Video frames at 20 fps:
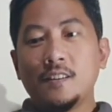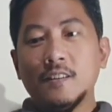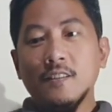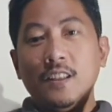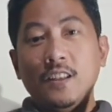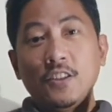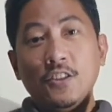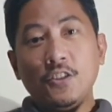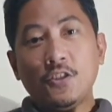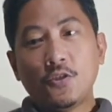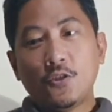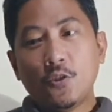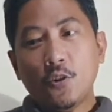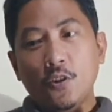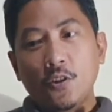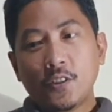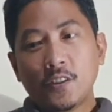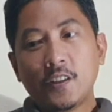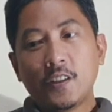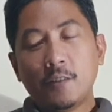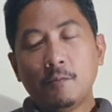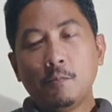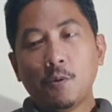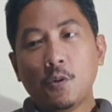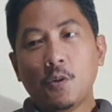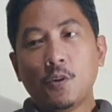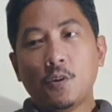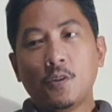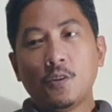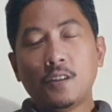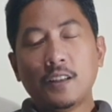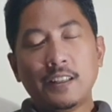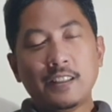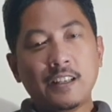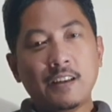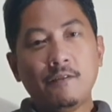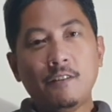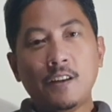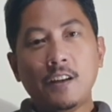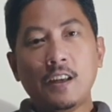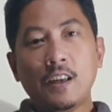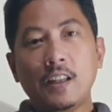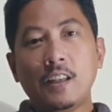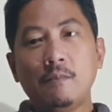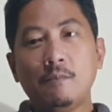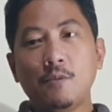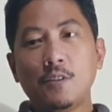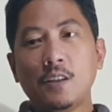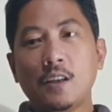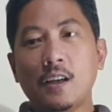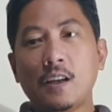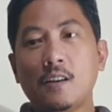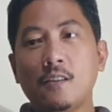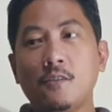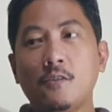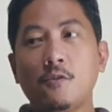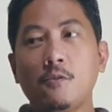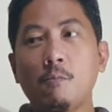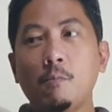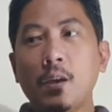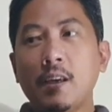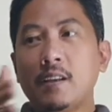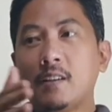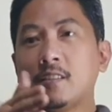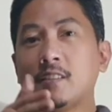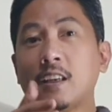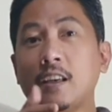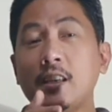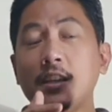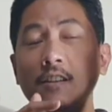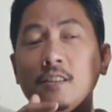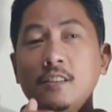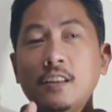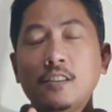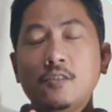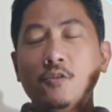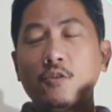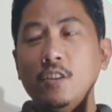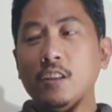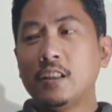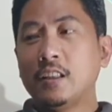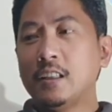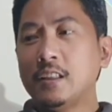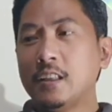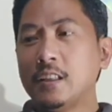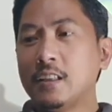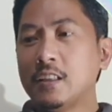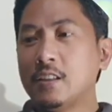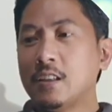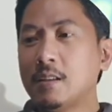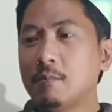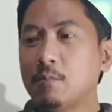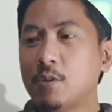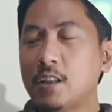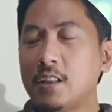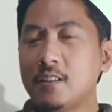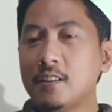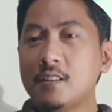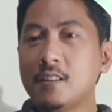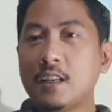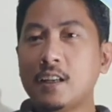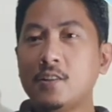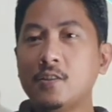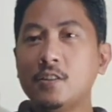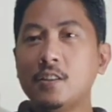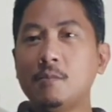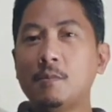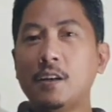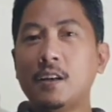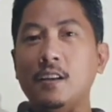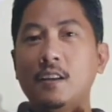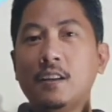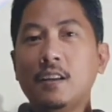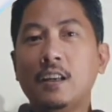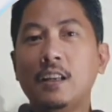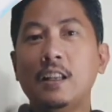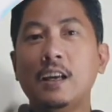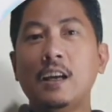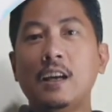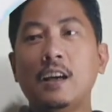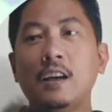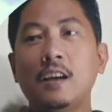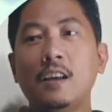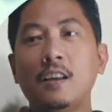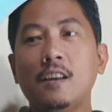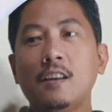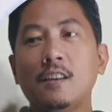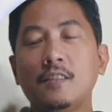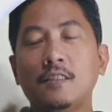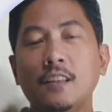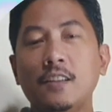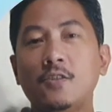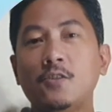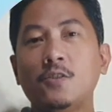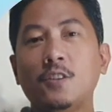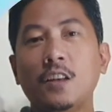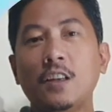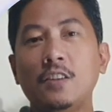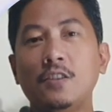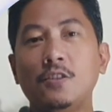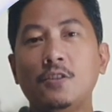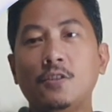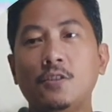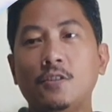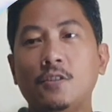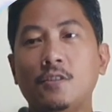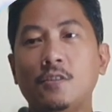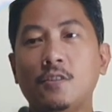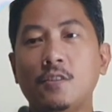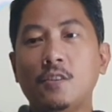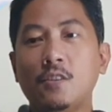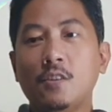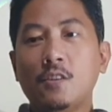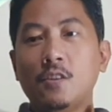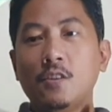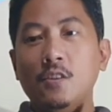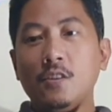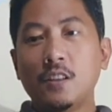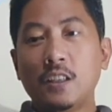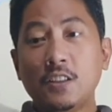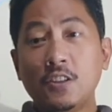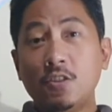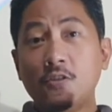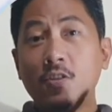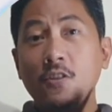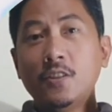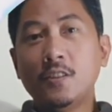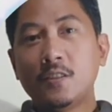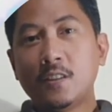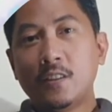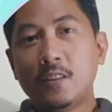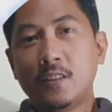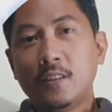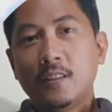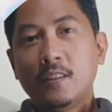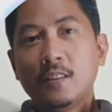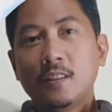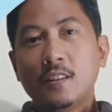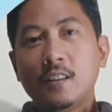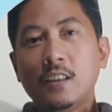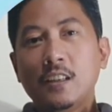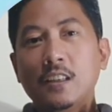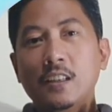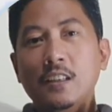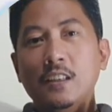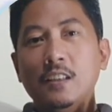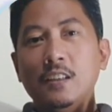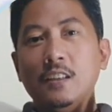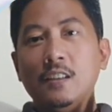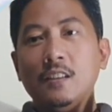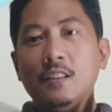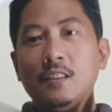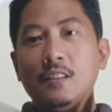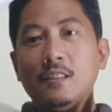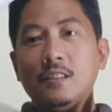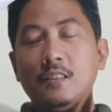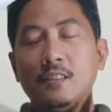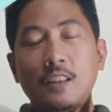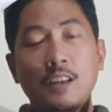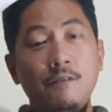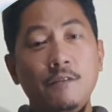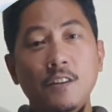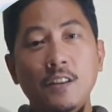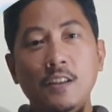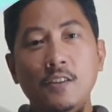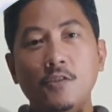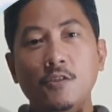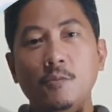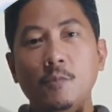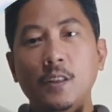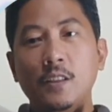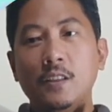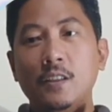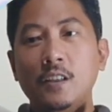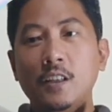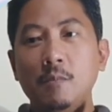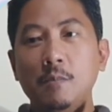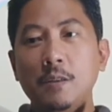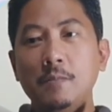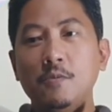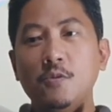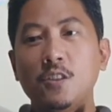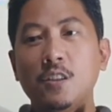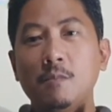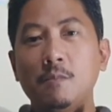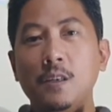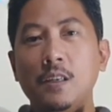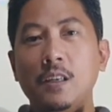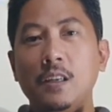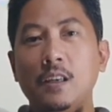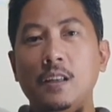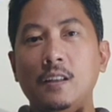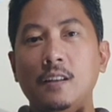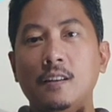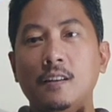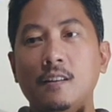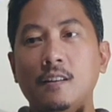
the shorter po na 7 nm siya compare sa, yan, titingnan na lang po natin sa ano, di ba? Bilang sa illustration. The shorter 7 nanometer, ibig po sabihin,